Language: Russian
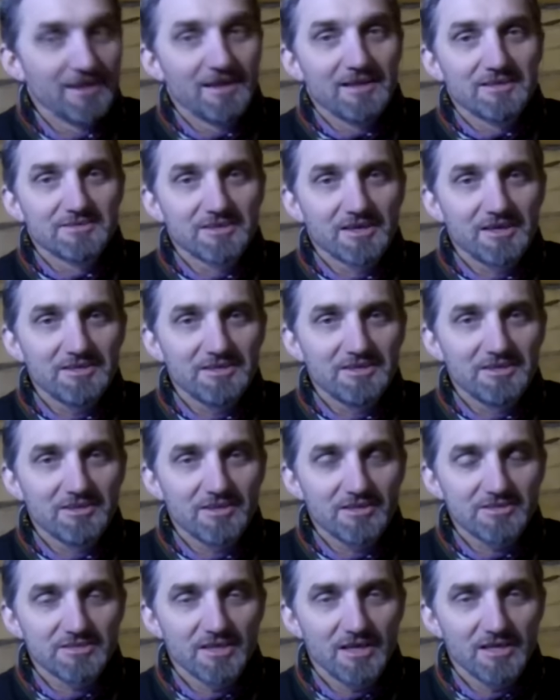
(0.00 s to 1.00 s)
заходите
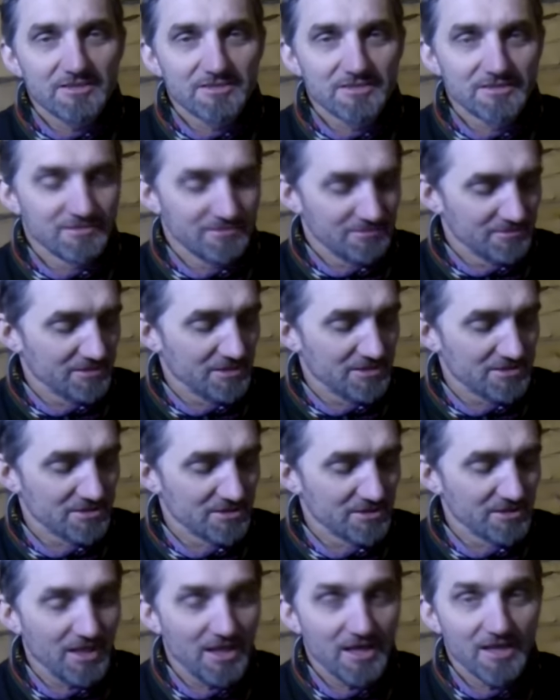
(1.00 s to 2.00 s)
на сайт,
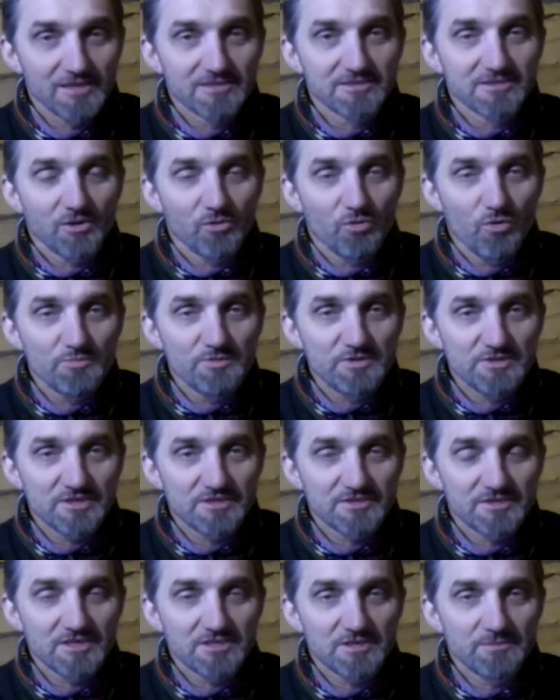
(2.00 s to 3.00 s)
значит, знакомьтесь
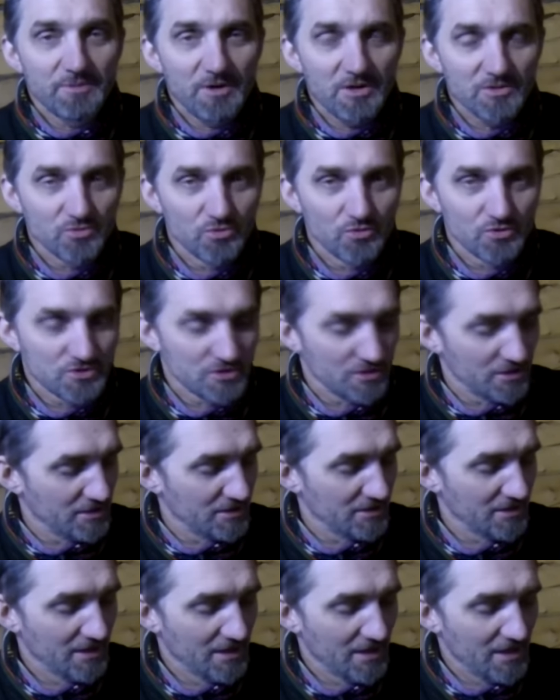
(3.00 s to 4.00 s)
с нашей
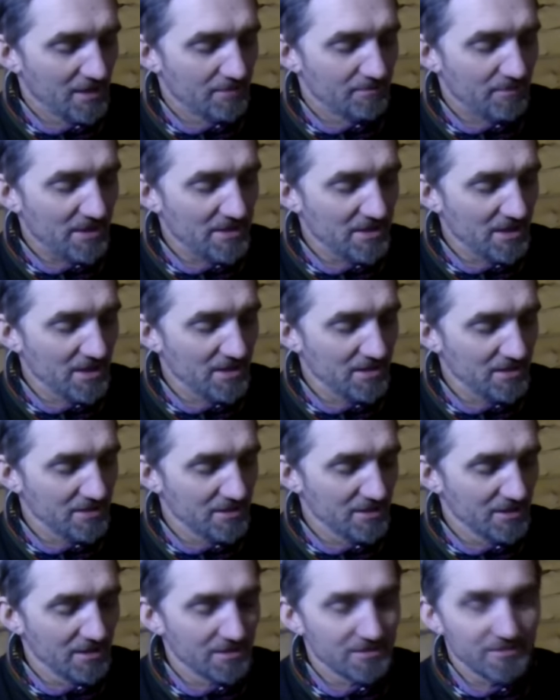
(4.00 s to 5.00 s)
продукцией, моей
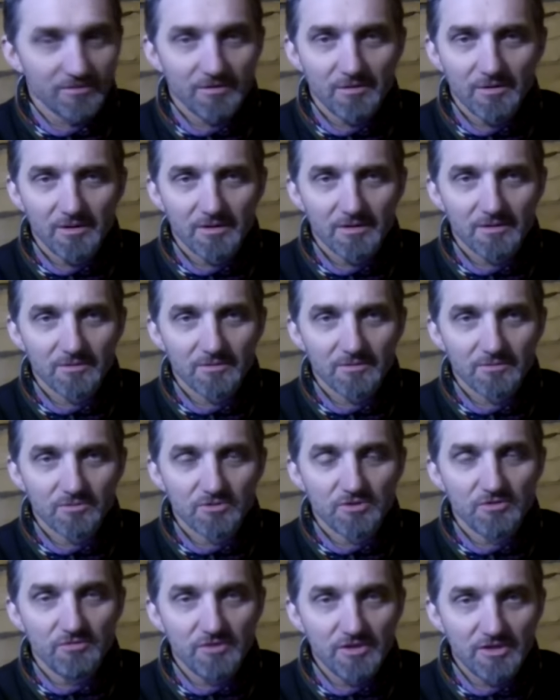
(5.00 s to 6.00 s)
и этого
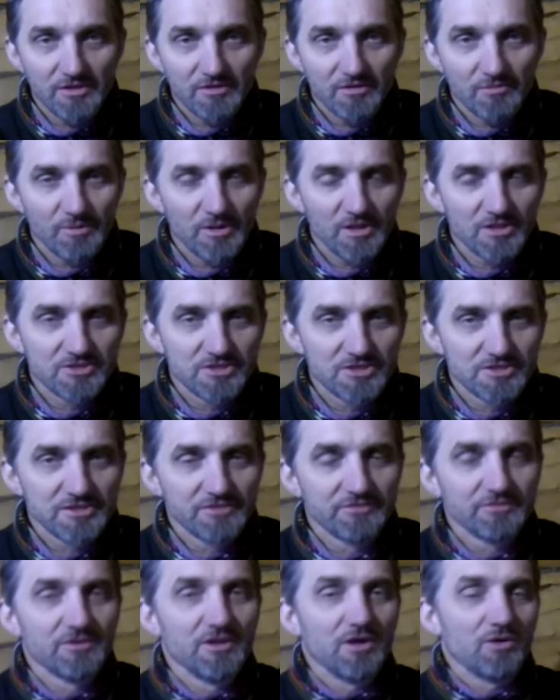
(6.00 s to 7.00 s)
удивительного
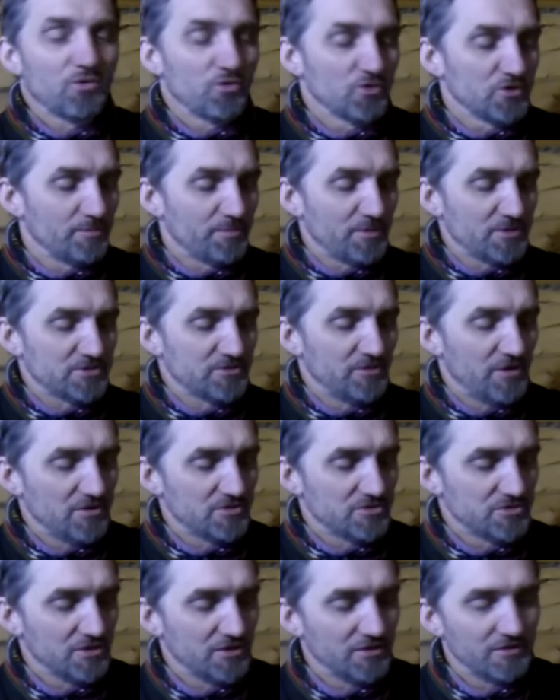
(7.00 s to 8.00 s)
малочисленного народа,
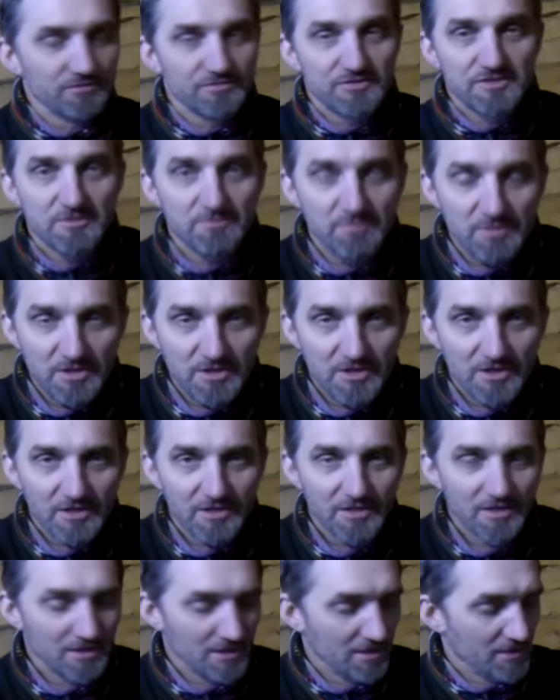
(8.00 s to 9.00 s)
проживающего в Сибири.
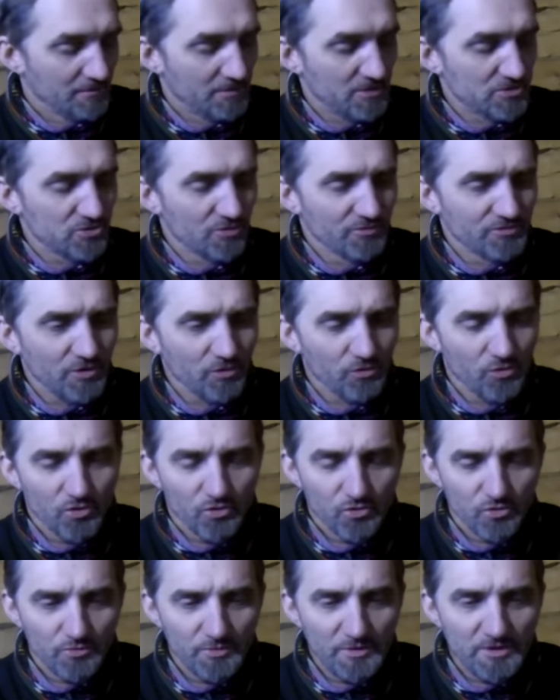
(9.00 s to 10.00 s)
Причем в такой
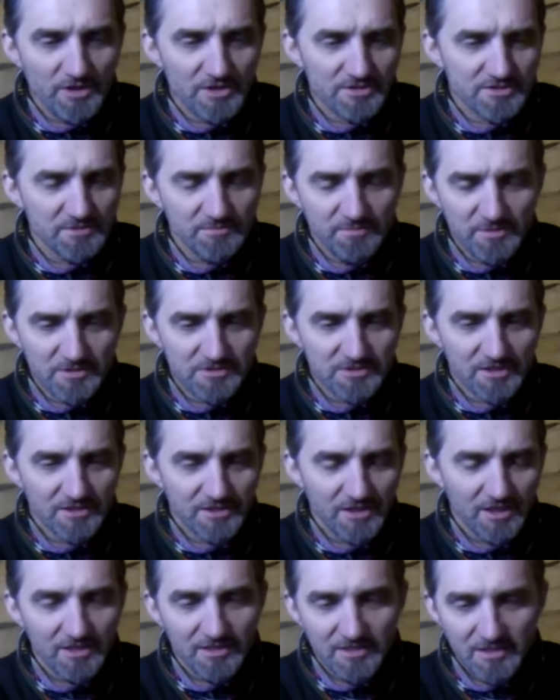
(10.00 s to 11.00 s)
глубине сибирской
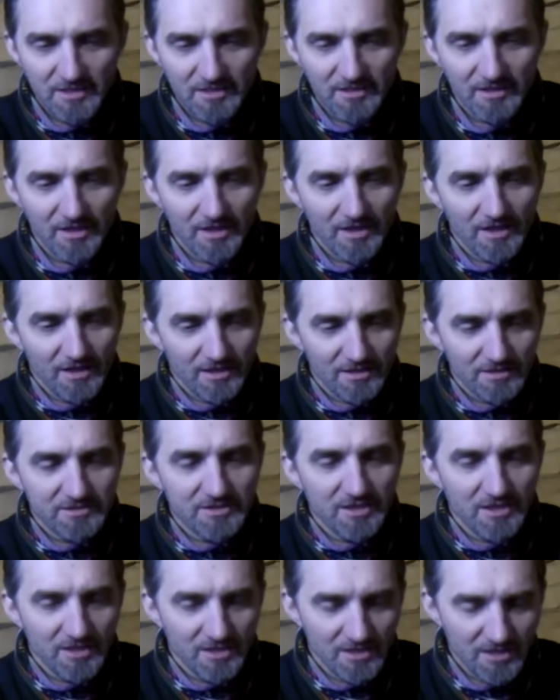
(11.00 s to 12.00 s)
тайги,
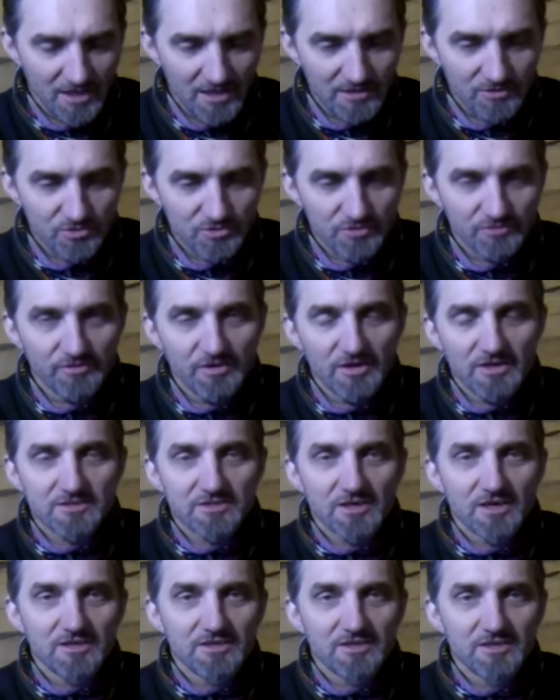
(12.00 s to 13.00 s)
где я тоже вырос,
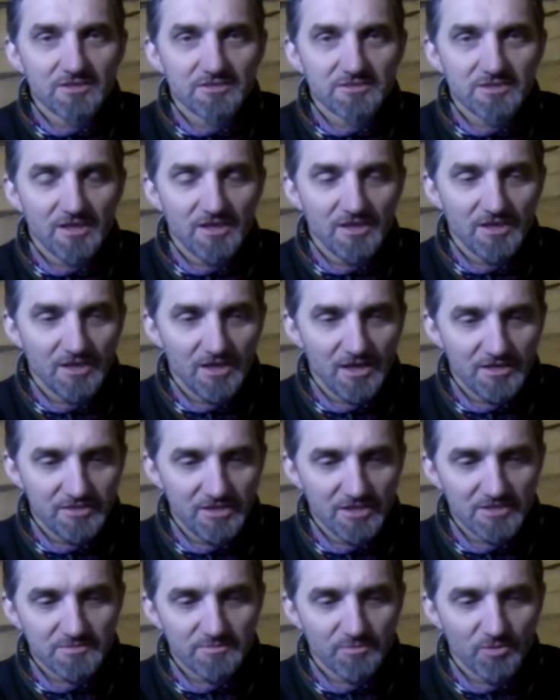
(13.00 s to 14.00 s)
родился, и
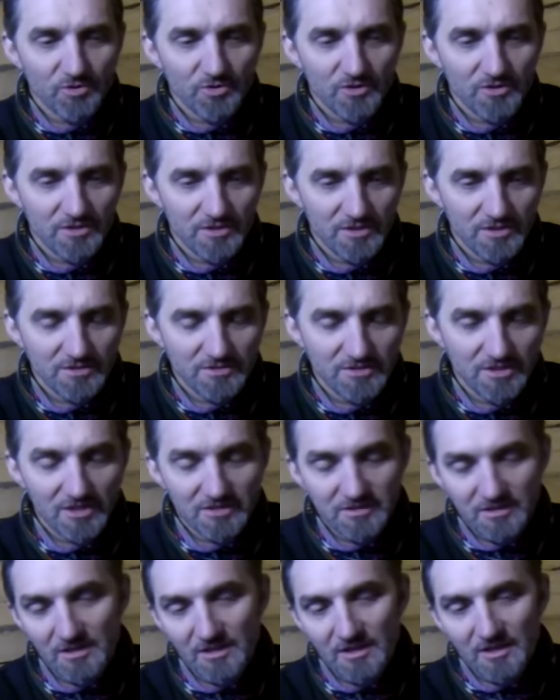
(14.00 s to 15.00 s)
отец мой, и
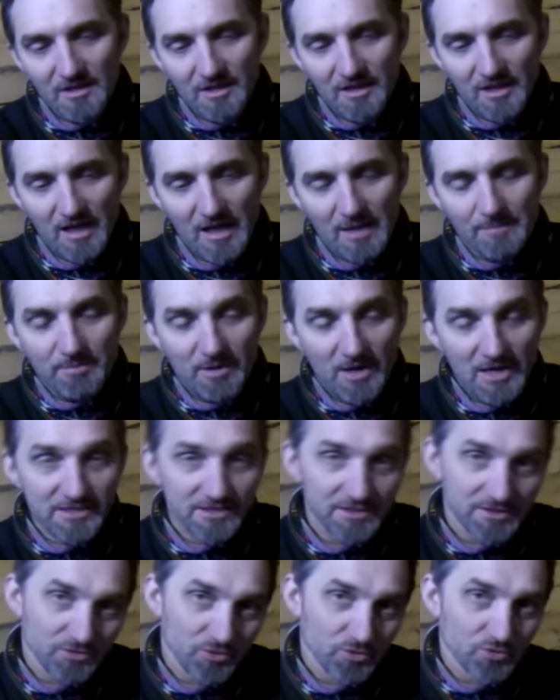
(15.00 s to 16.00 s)
дед. А
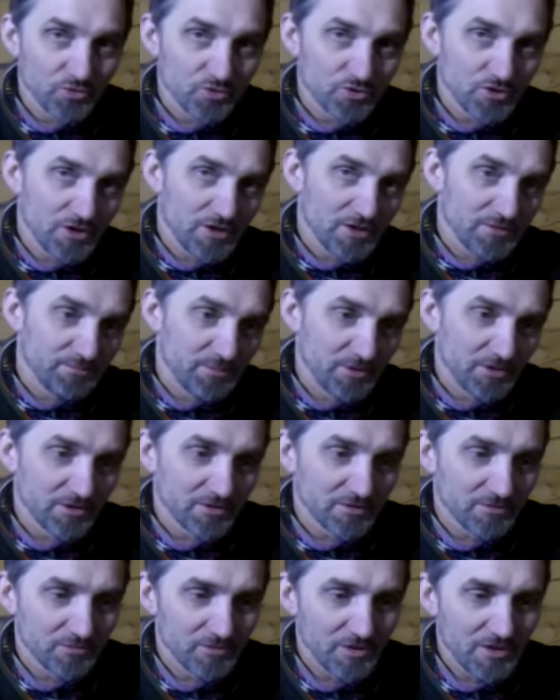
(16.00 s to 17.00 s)
прадед тот уже
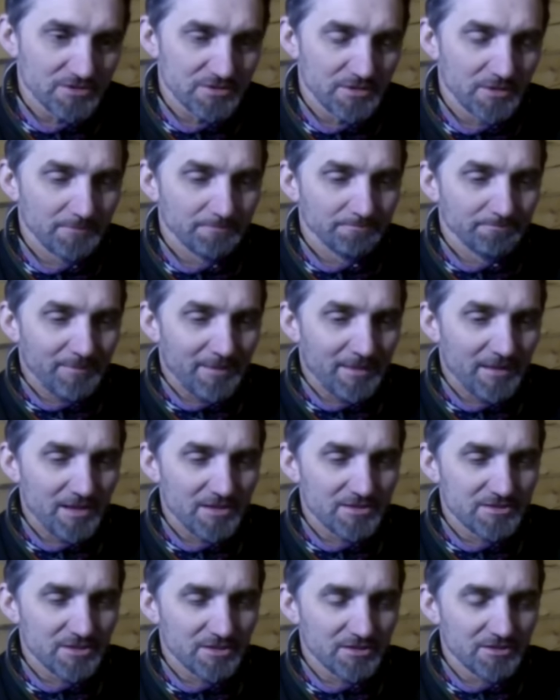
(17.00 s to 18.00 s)
был у нас,
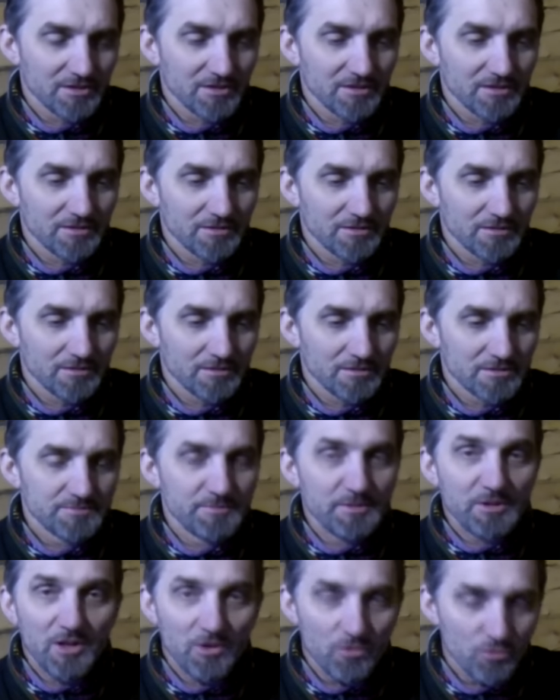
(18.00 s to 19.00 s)
значит, э, с
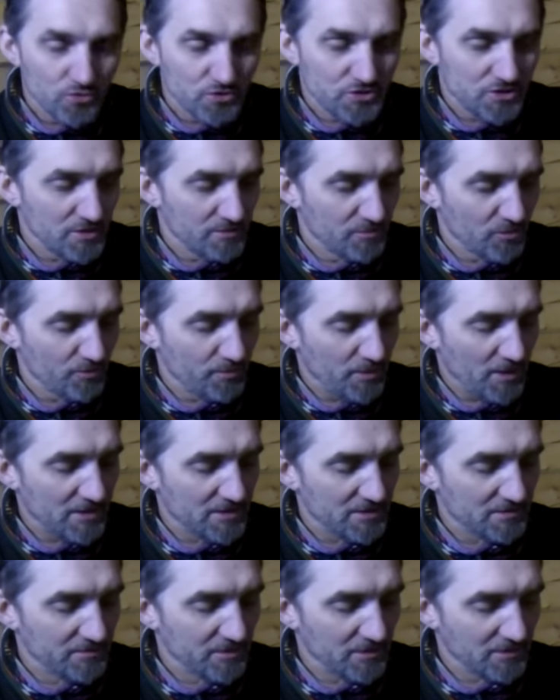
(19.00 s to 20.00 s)
Белоруссии мой
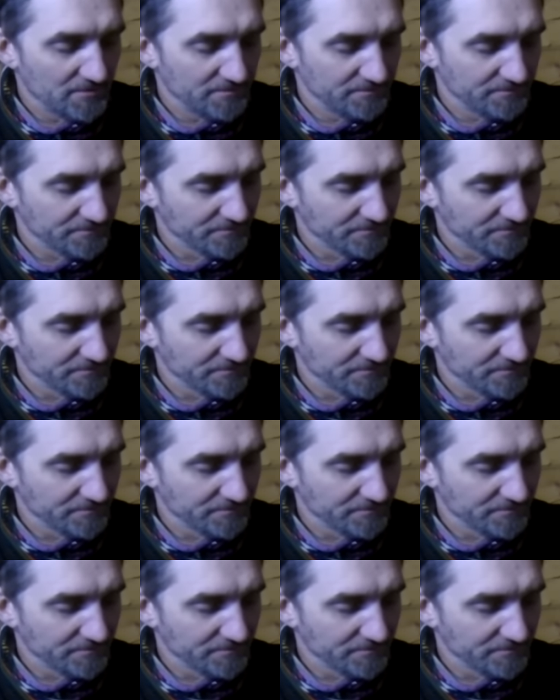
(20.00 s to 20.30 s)
прадед был.